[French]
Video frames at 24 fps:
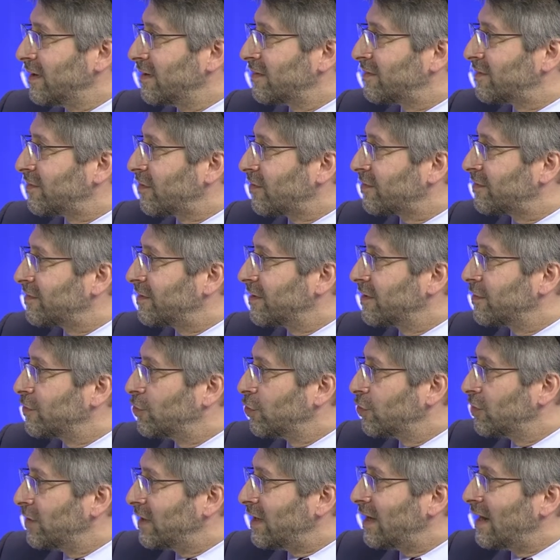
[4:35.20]
est censé
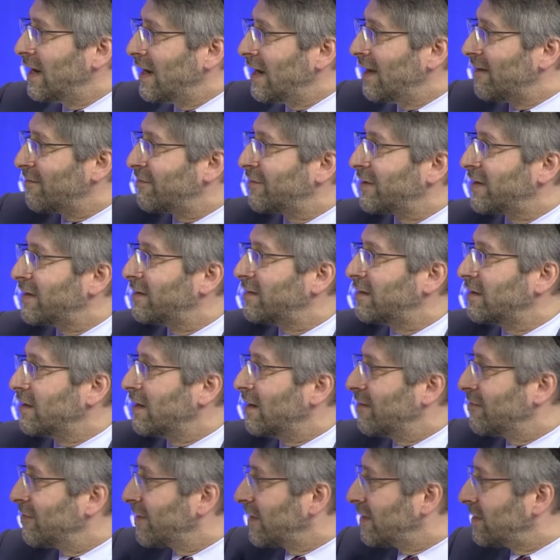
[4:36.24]
donner la vérité,
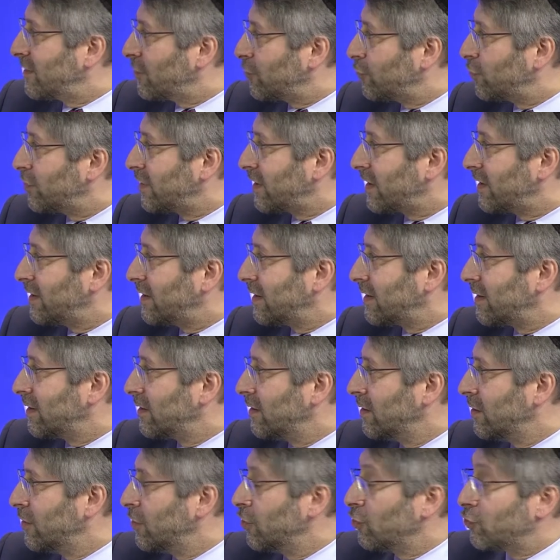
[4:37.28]
la vérité juridique,
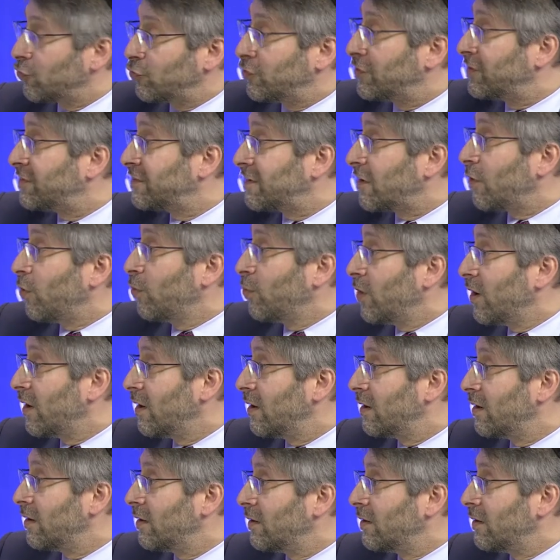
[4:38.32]
judiciaire au moins.